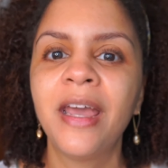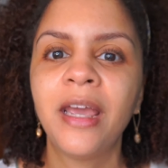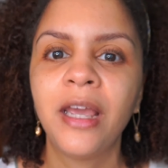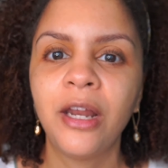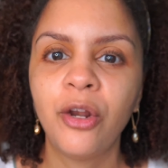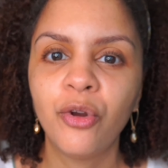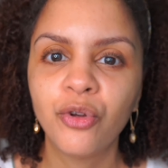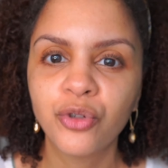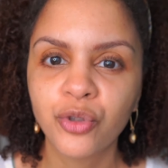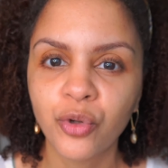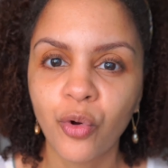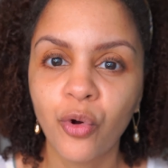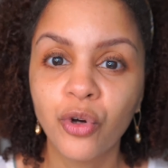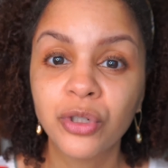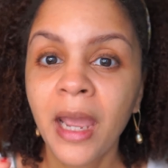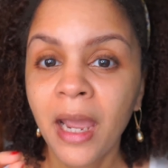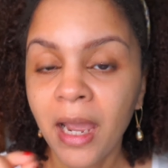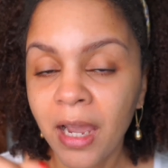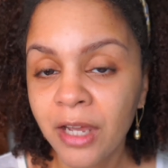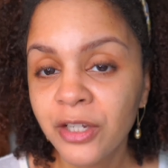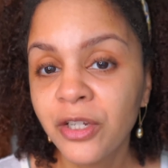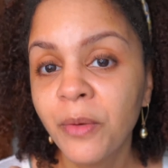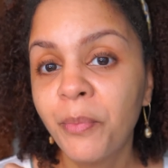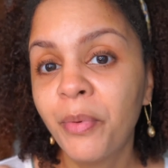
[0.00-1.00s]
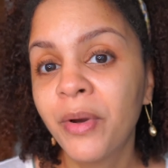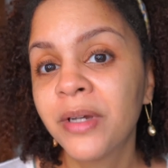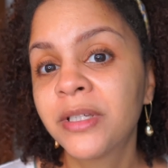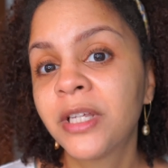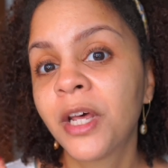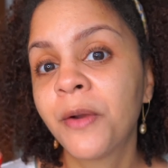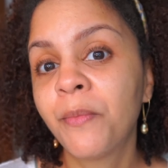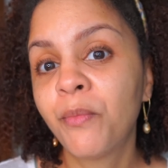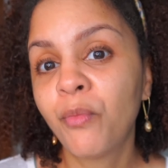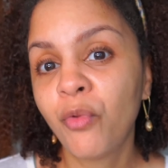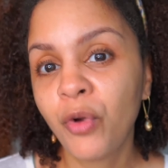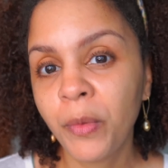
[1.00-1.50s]
en los ojos. Eso puede
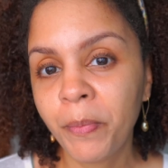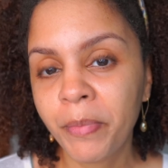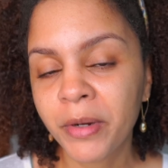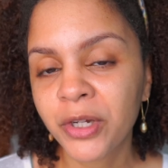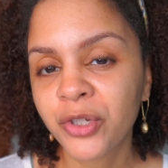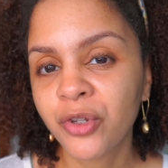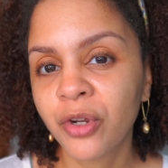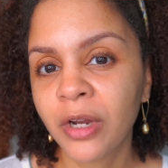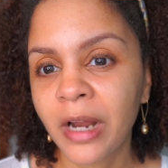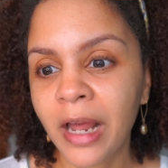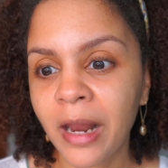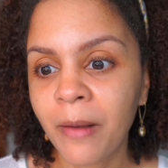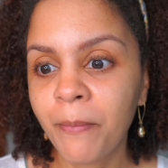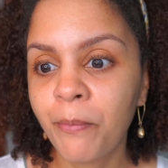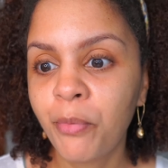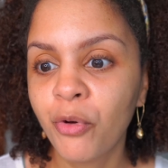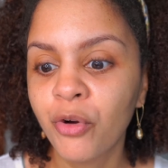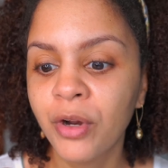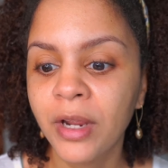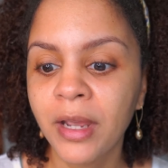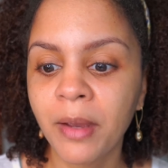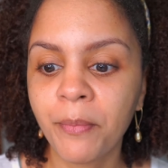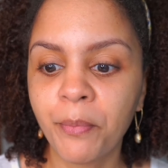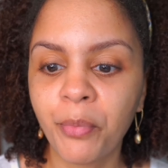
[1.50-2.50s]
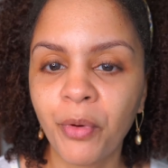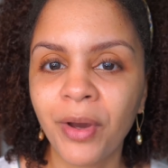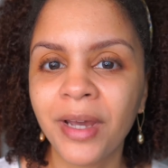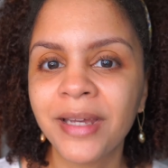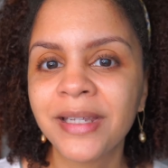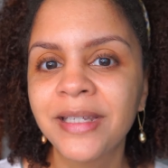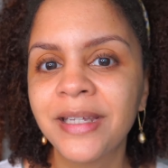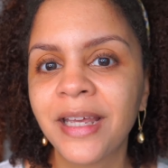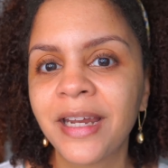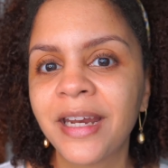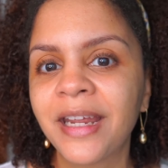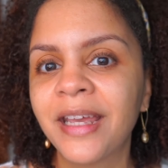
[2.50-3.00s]
ser muy personal porque puede
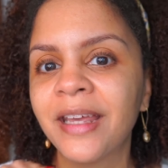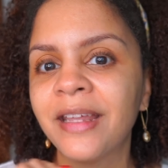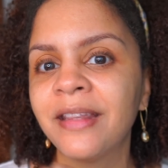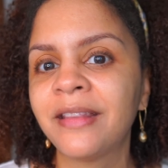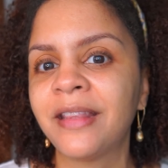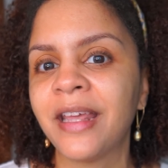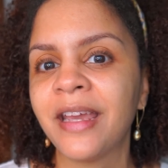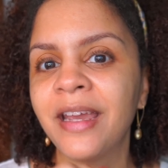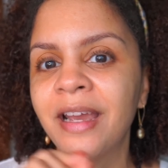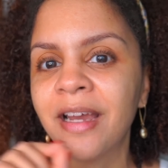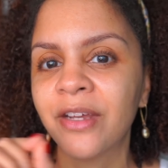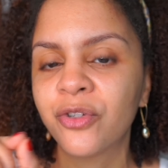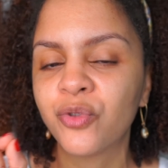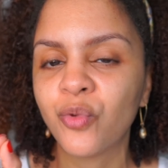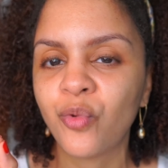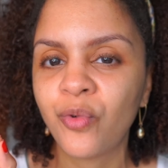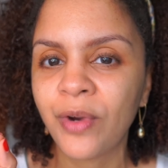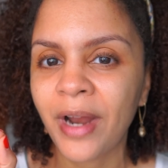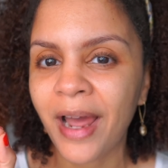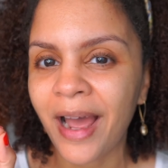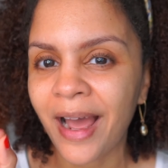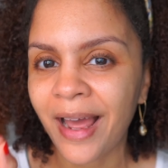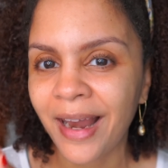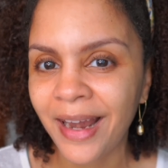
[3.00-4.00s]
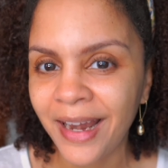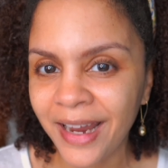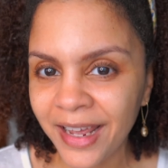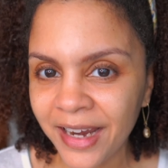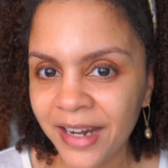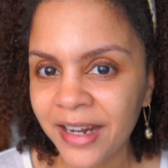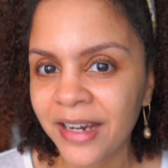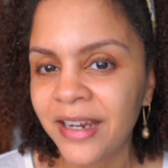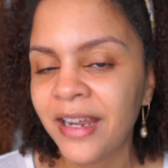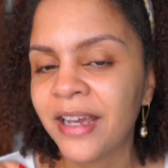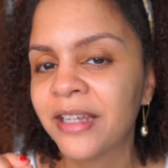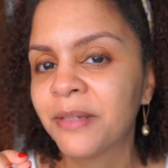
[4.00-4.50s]
ser que tengas una
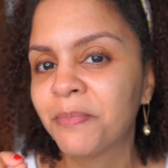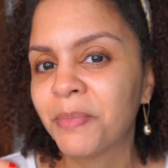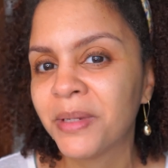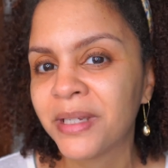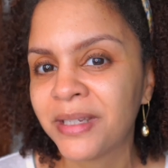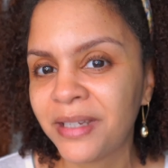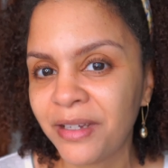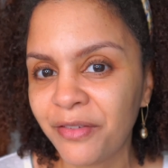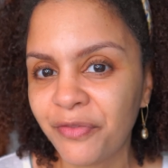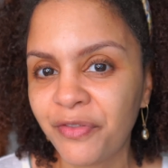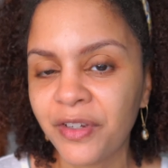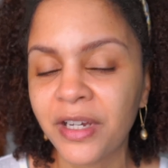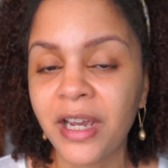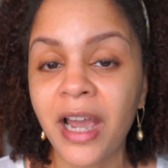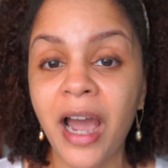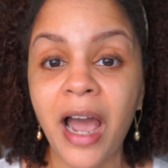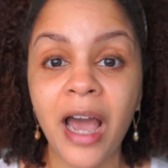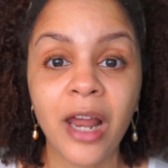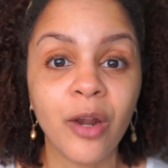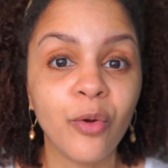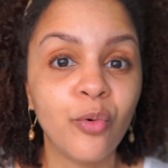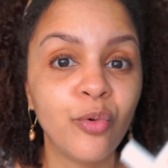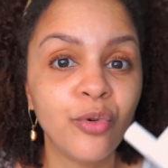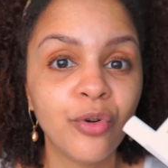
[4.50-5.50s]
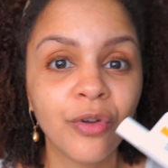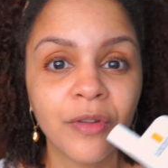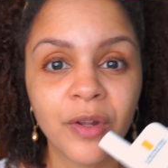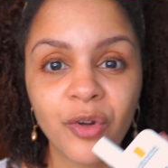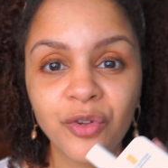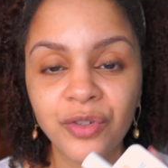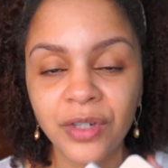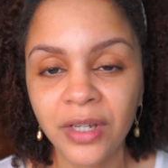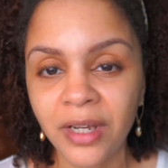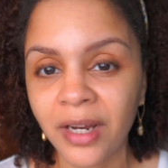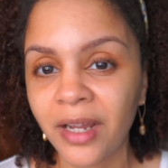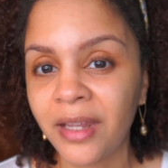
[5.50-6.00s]
alergia específica a algunos uno de
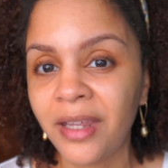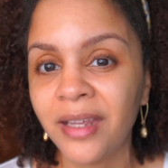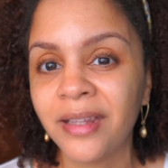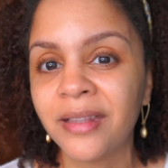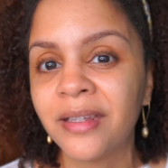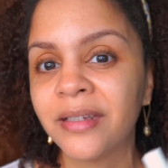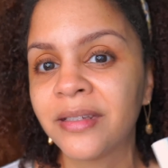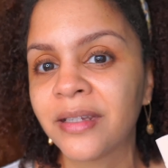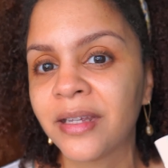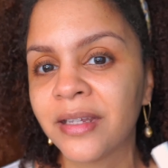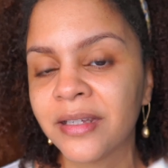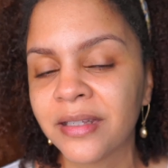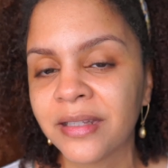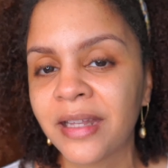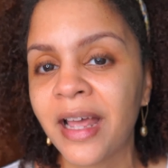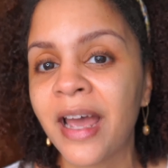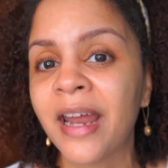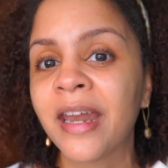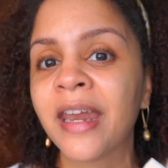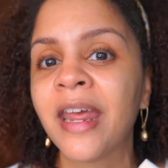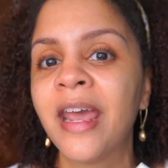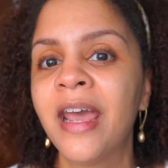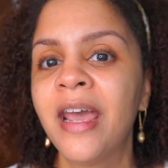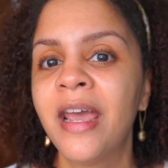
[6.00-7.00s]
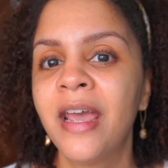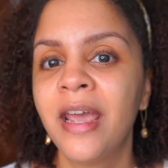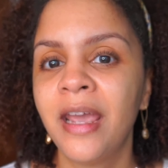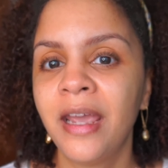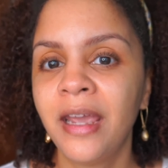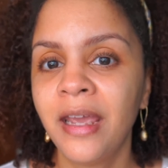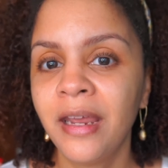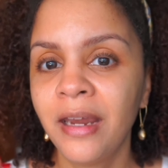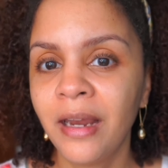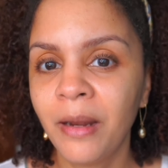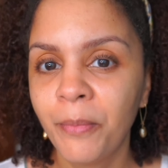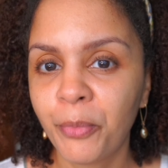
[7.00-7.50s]
los ingredientes que están
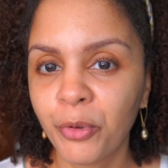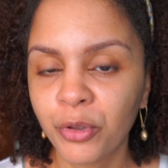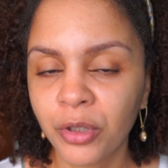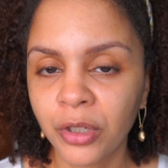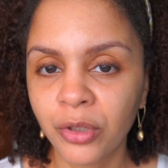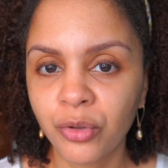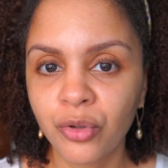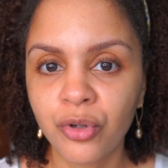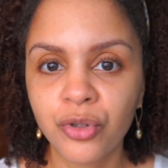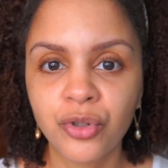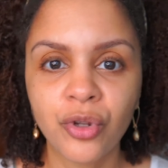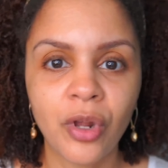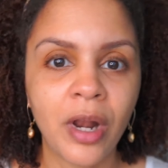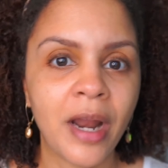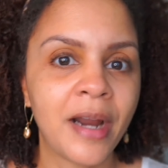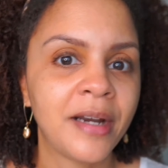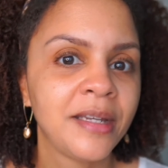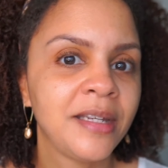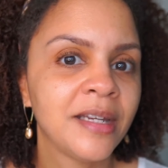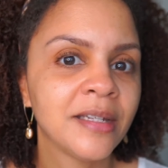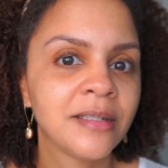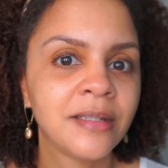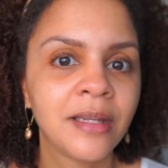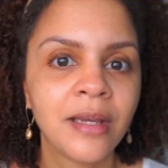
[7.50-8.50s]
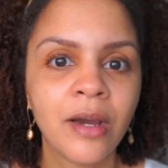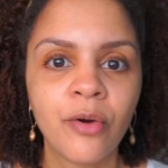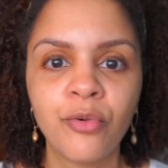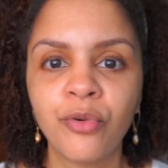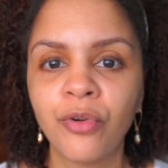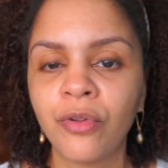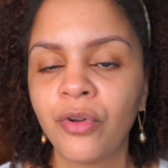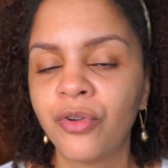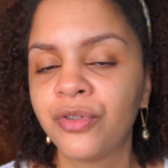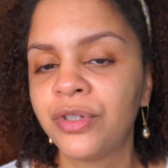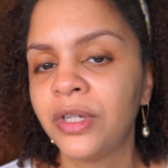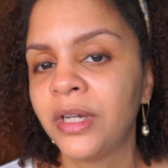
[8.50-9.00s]
en el protector solar, ya sea uno
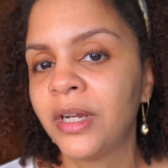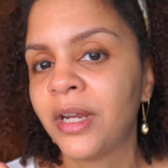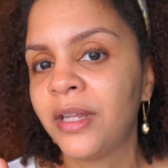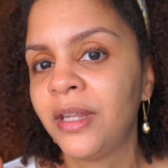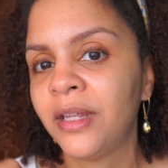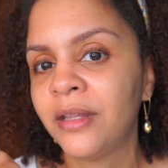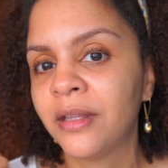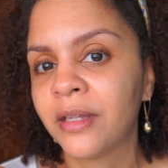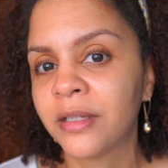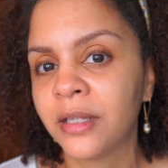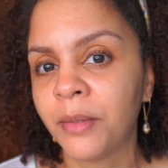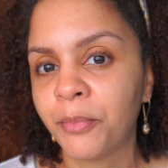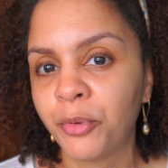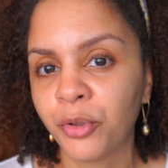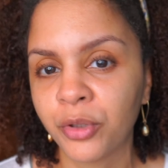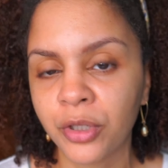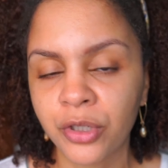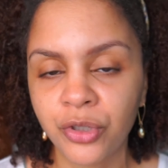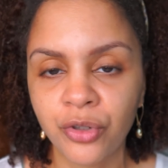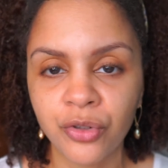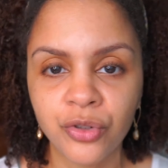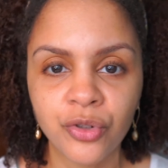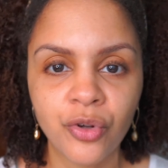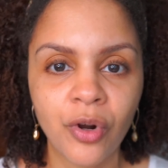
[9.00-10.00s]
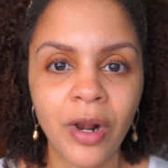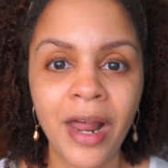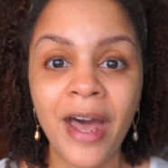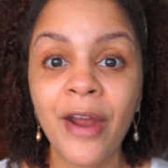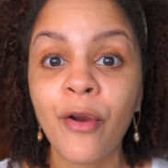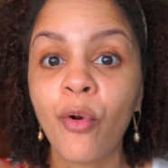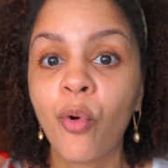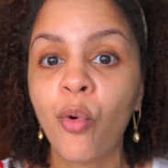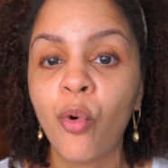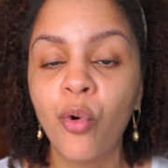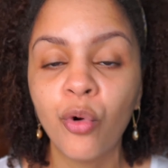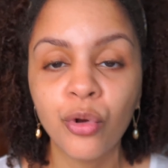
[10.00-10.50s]
de los ingredientes de protección
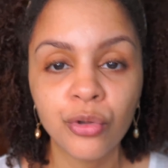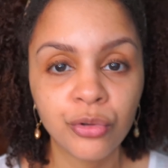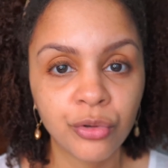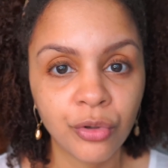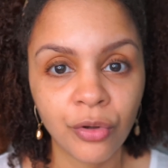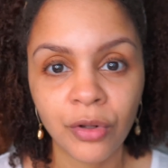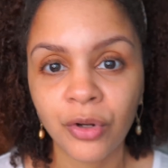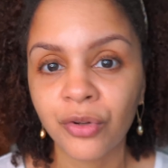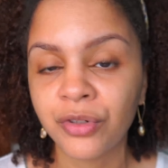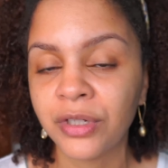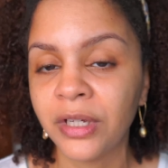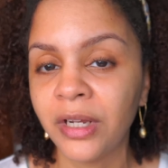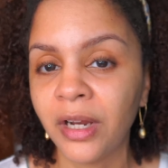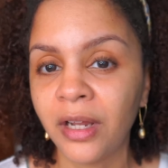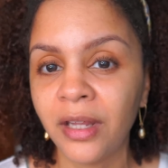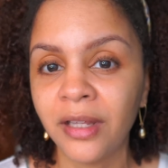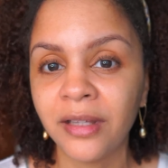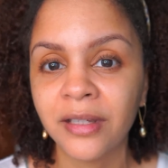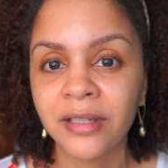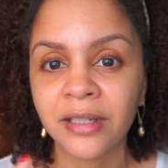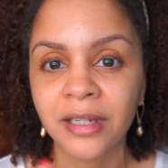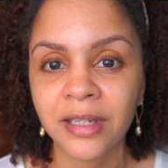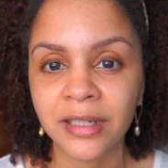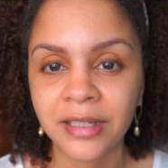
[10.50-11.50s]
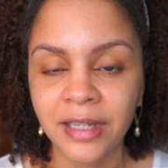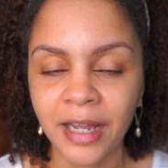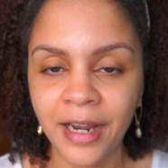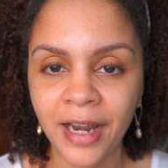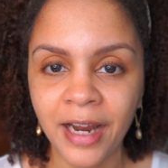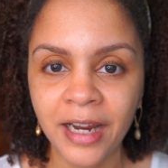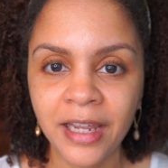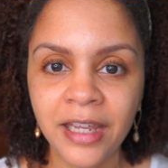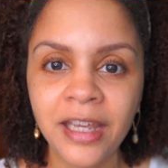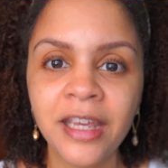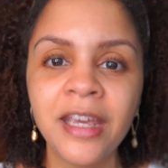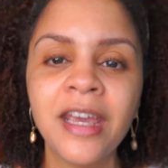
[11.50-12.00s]
solar o otro de los ingredientes que están
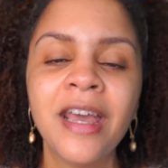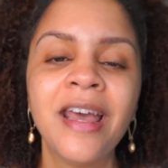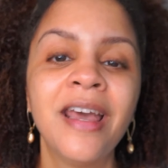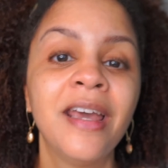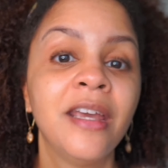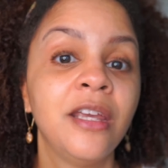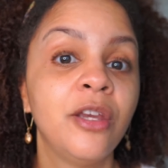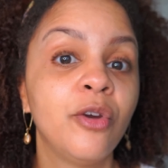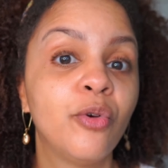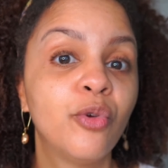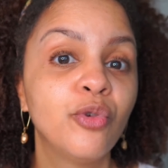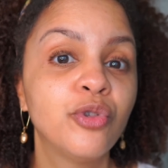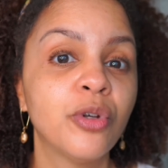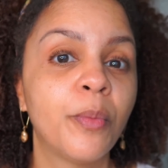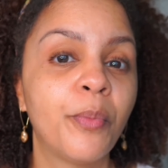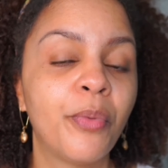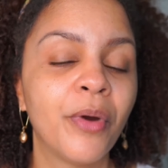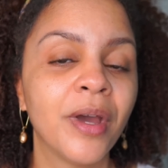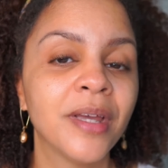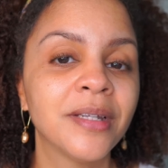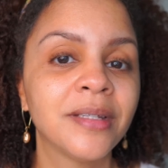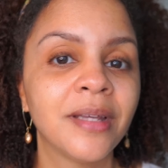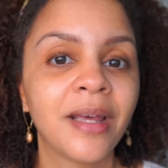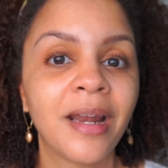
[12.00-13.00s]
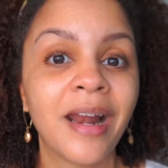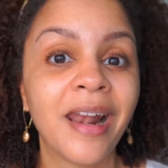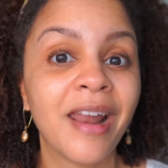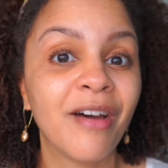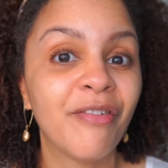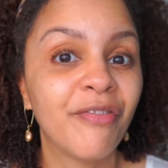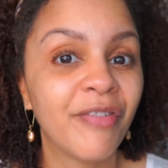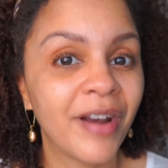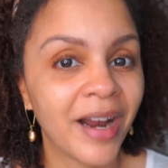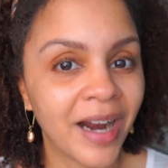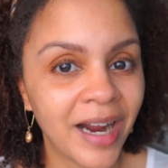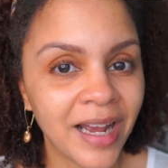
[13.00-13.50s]
aquí, incluso puede ser a la
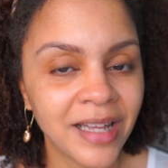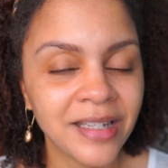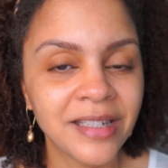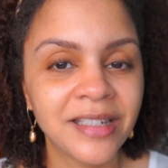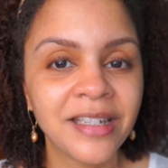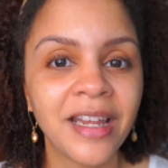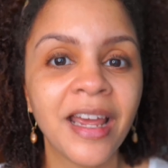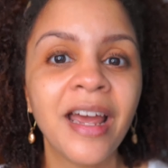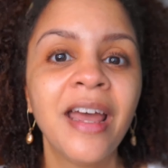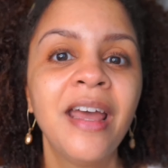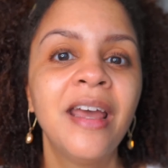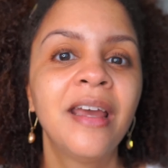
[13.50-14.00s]
fragancia,